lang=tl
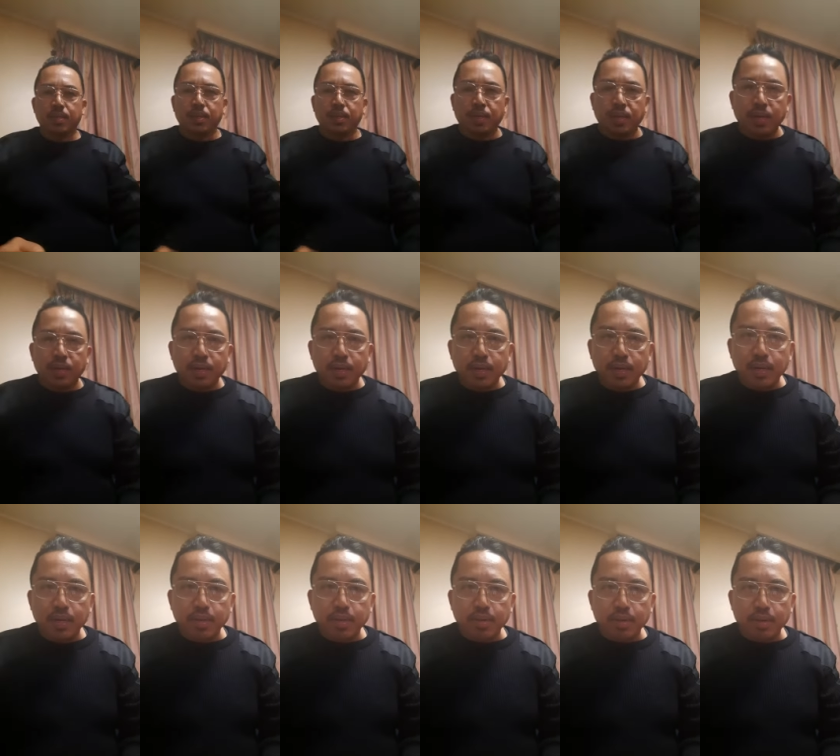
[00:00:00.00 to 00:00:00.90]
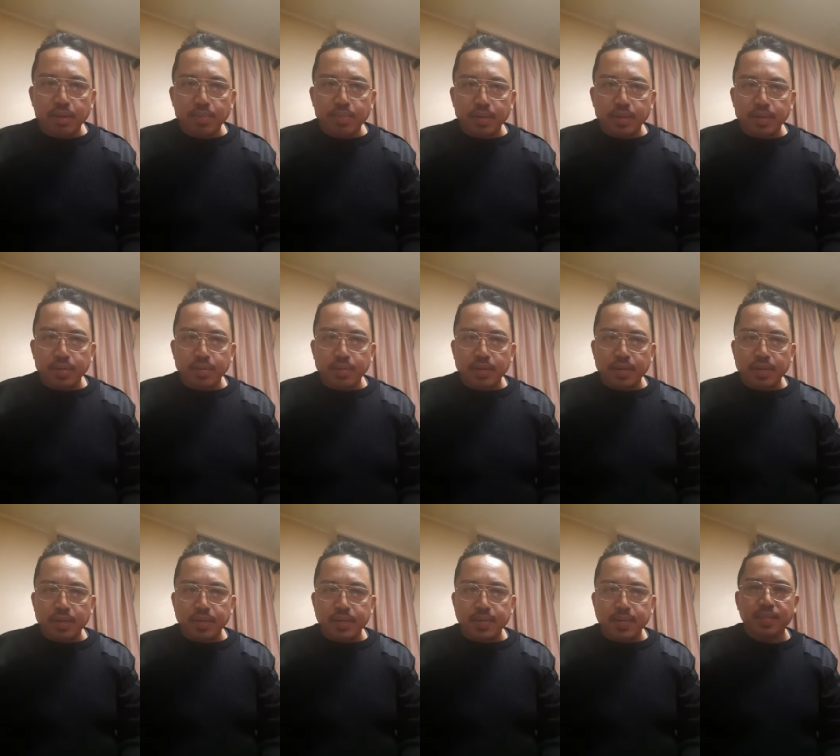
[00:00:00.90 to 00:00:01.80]
ano nga ba yung aking
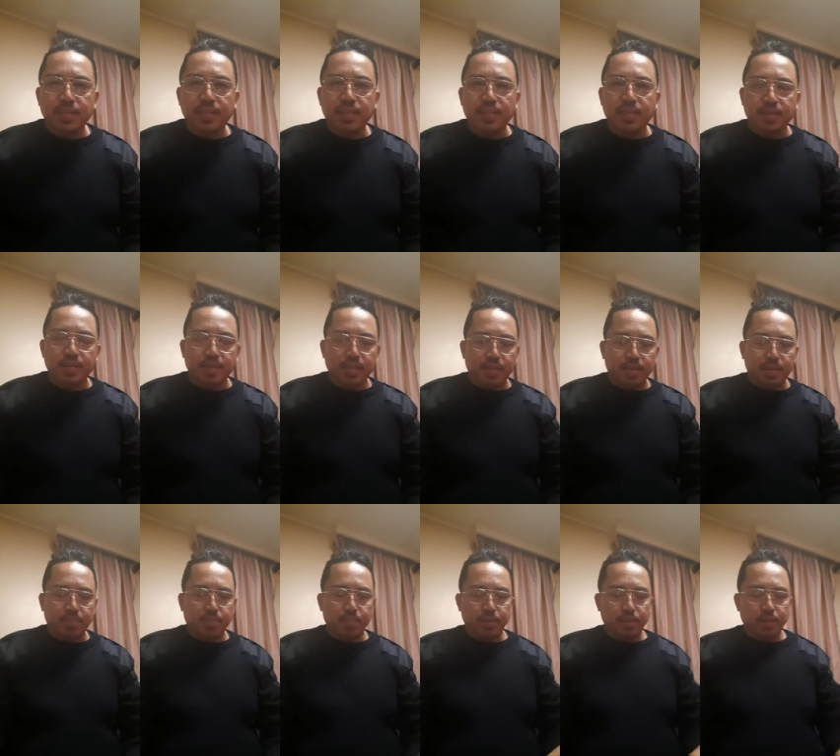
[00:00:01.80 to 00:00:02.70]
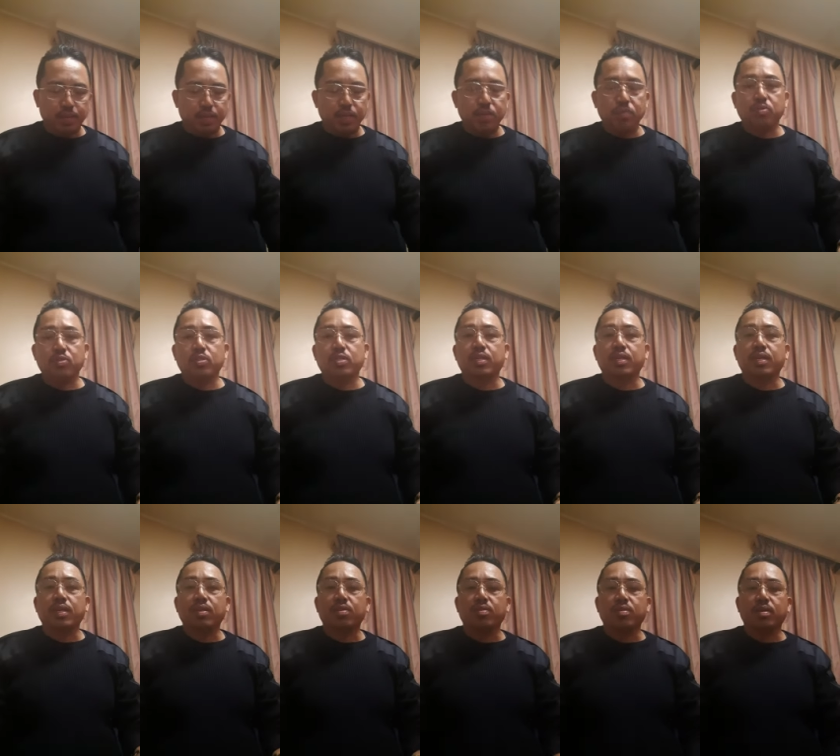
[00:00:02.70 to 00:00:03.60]
uh, tinatopic? Ayun sa
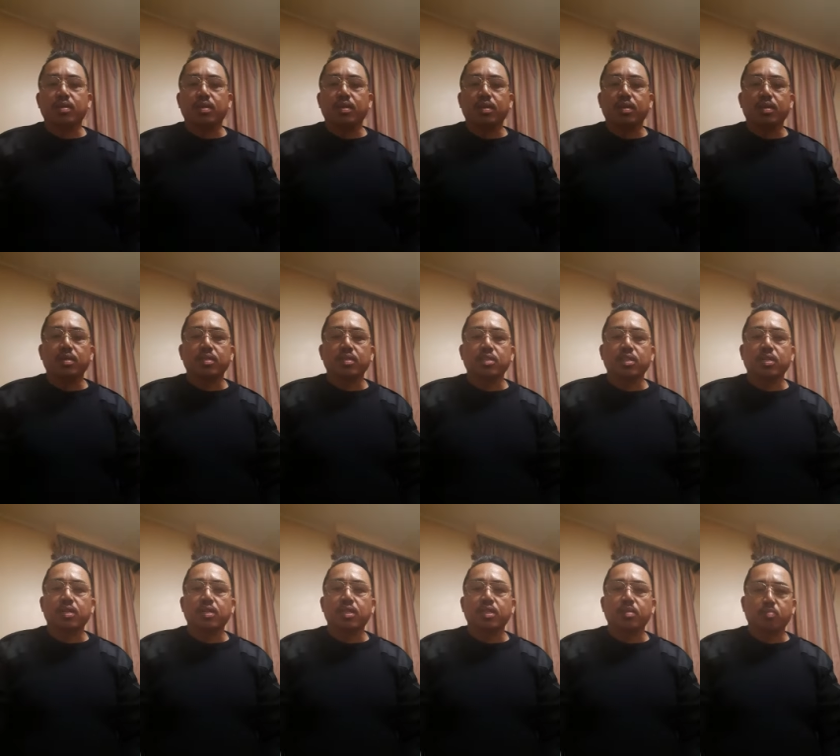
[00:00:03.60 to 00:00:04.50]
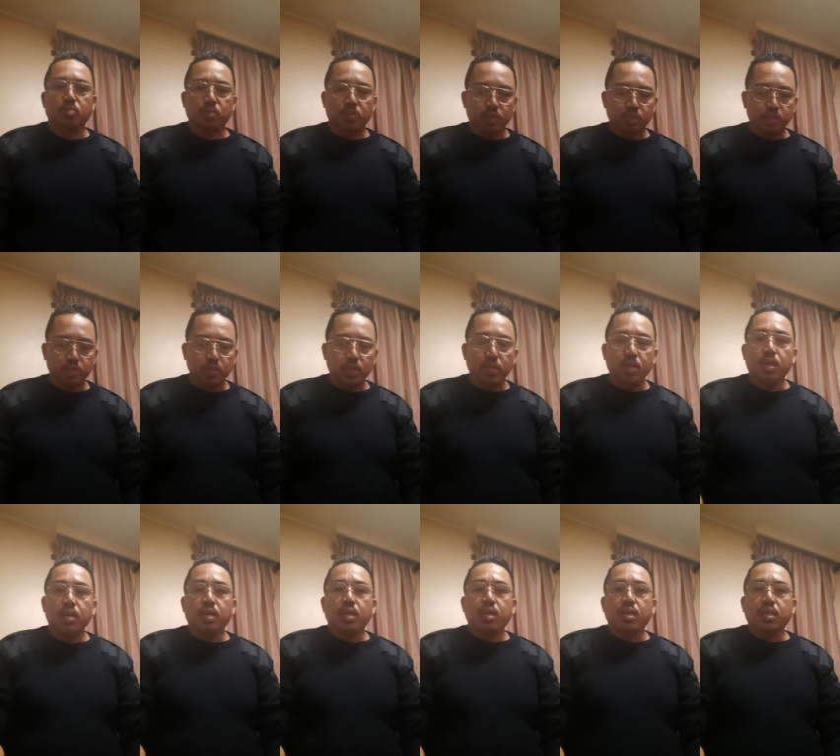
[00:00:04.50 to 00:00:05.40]
ano uh, sa demonetize
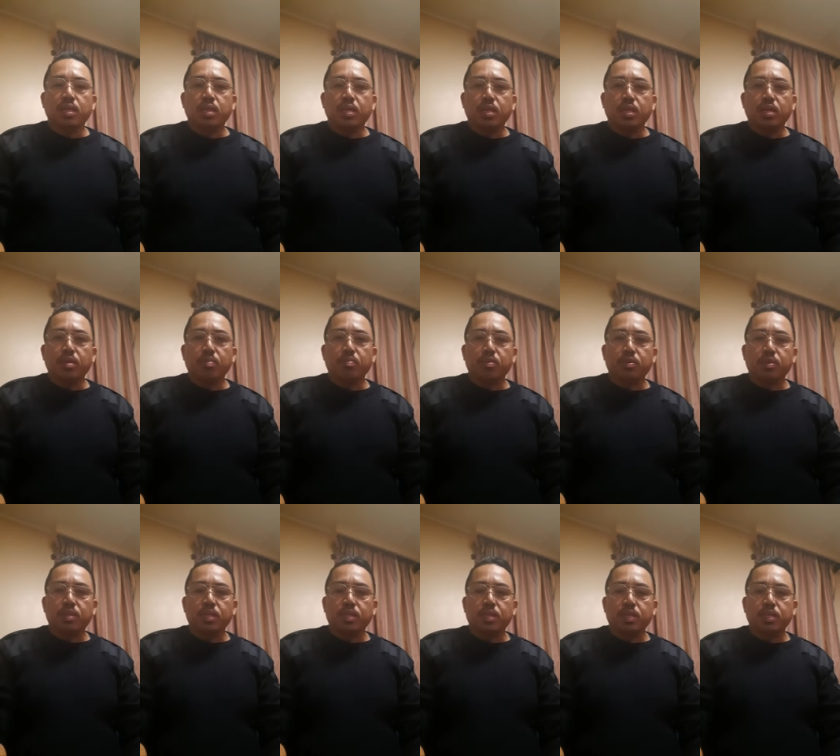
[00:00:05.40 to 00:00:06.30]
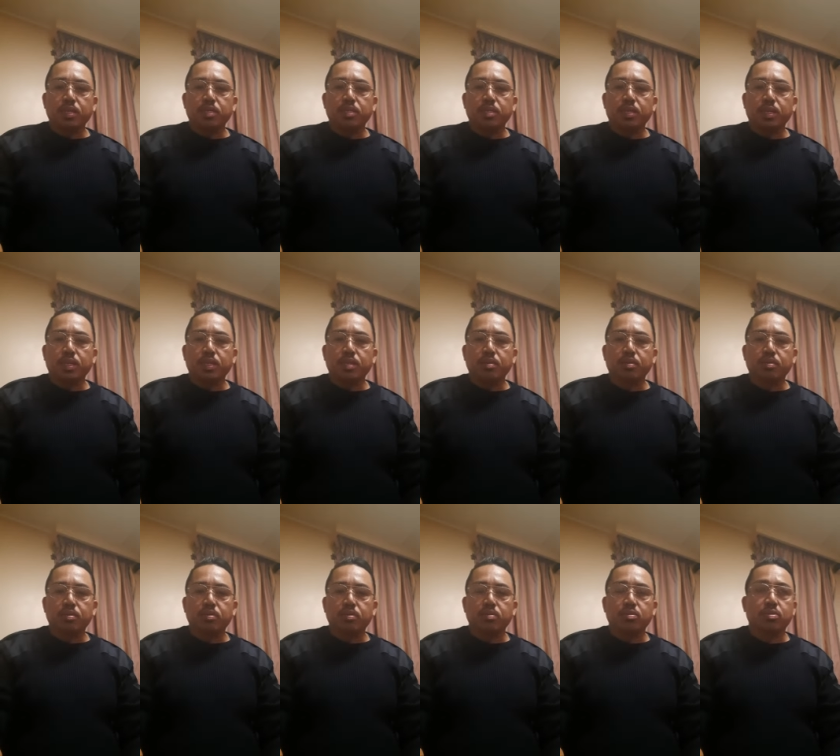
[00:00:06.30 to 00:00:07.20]
na demonetize tayo no.
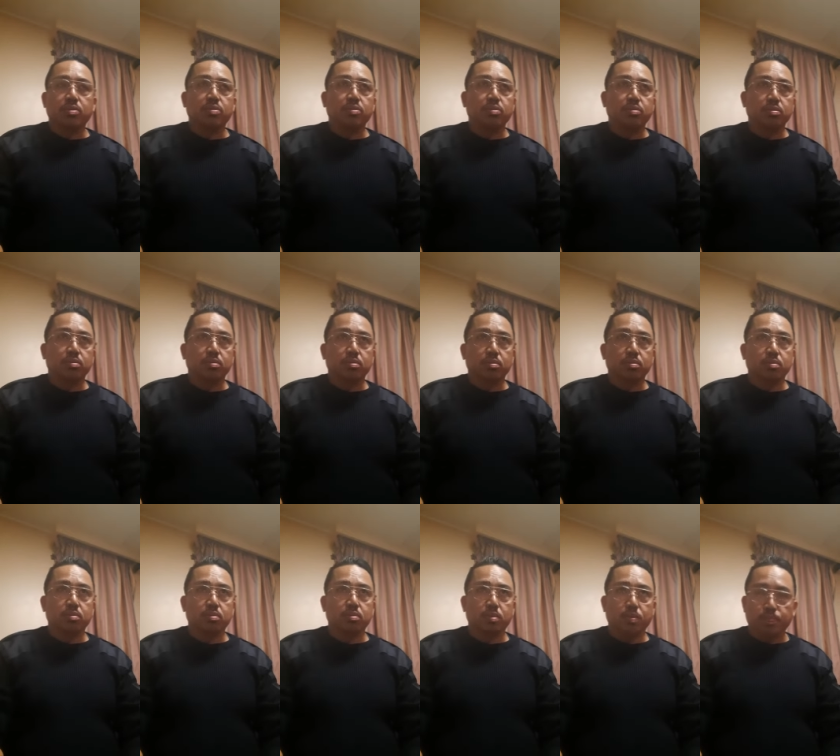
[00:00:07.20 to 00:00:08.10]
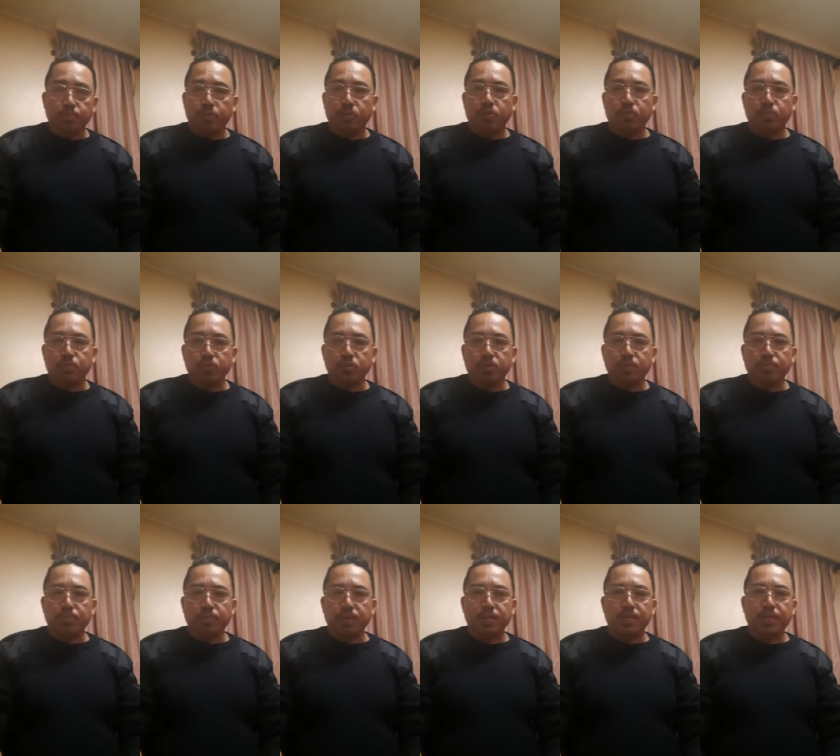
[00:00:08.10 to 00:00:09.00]
So ang purpose ng
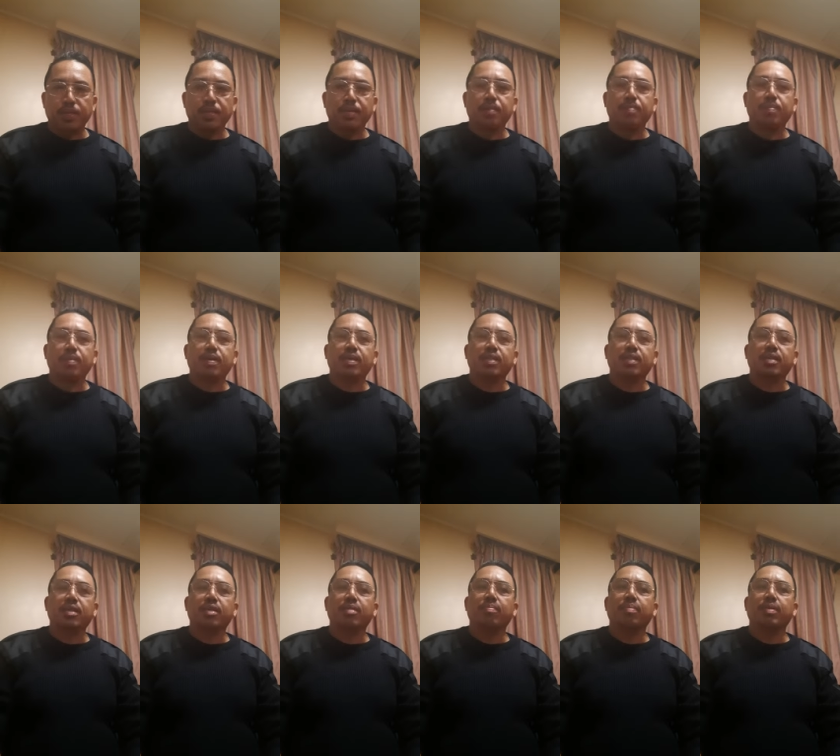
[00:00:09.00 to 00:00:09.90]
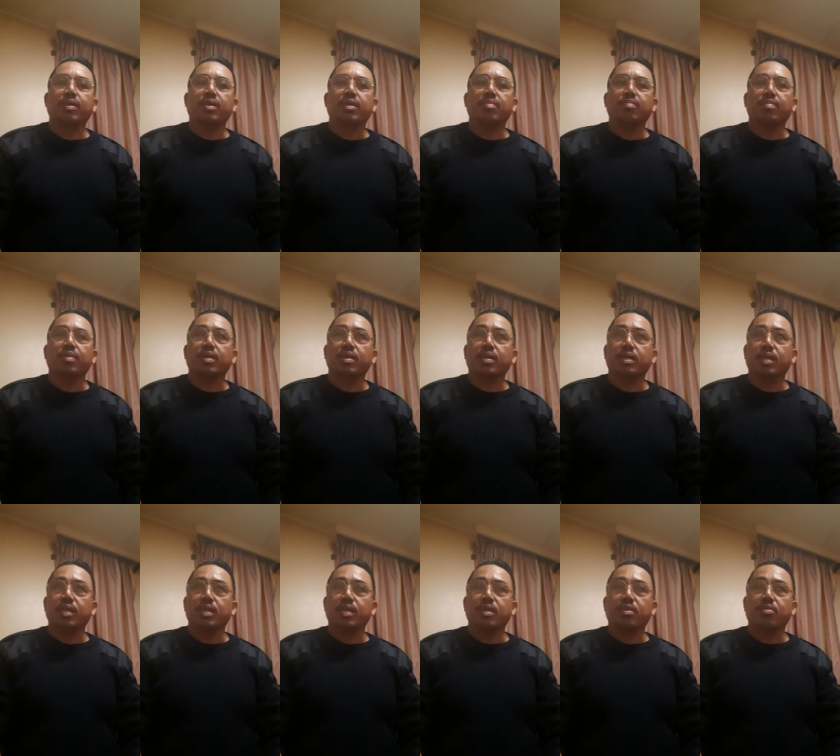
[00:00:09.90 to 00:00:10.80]
pagla-live natin para
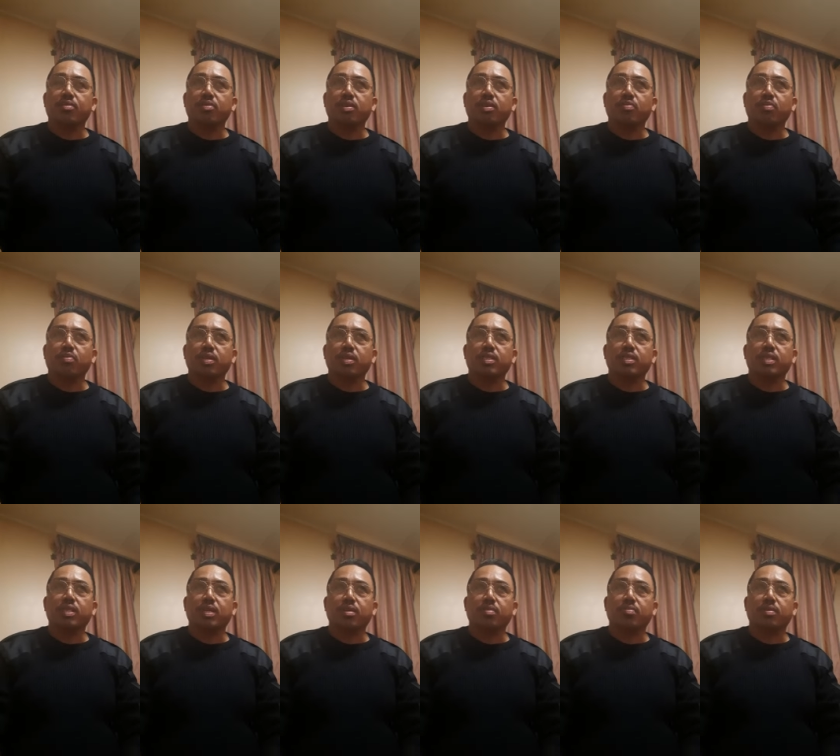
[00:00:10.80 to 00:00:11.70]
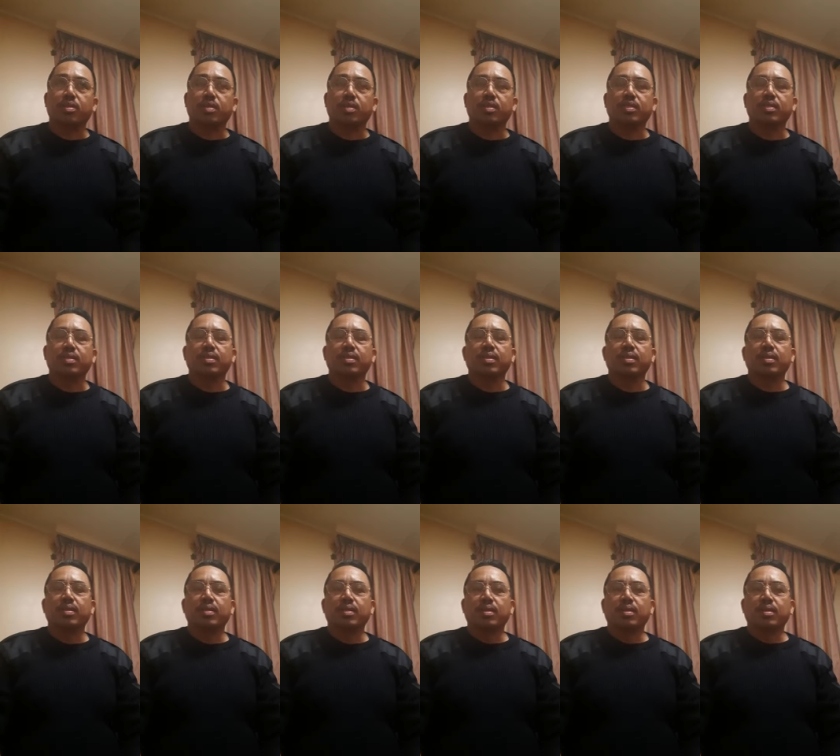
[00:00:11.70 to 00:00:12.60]
makagain ako ng watch hour